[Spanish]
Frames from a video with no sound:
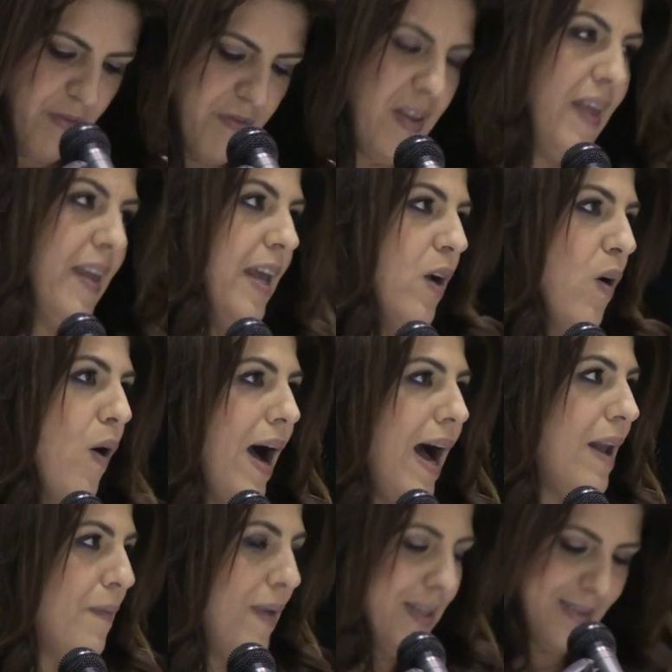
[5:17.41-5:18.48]
Federico
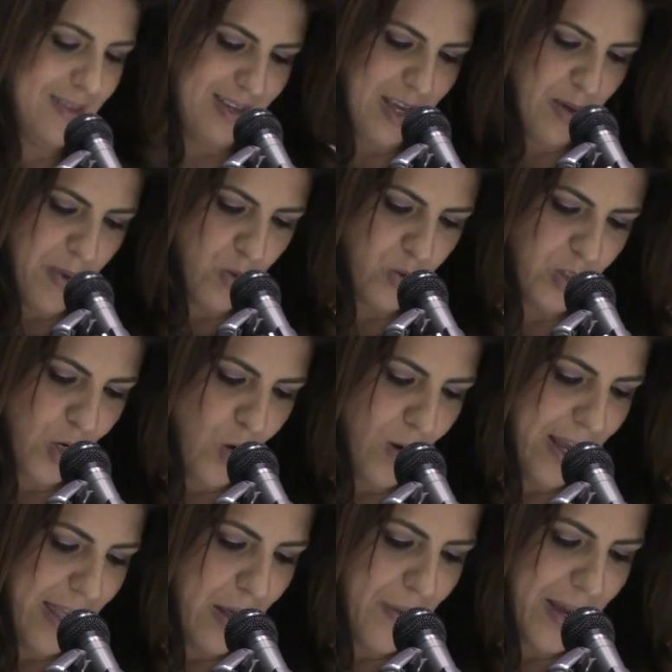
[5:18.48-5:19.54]
Alves, que me auxilió
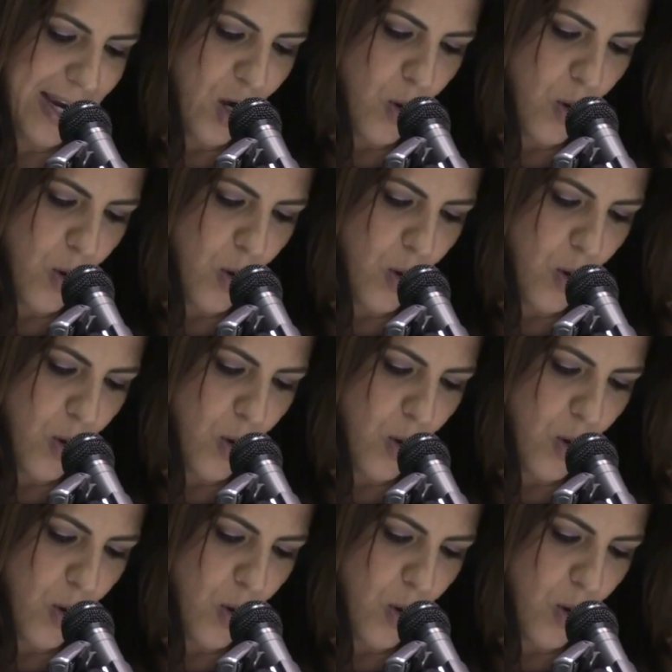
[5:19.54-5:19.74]
cada vez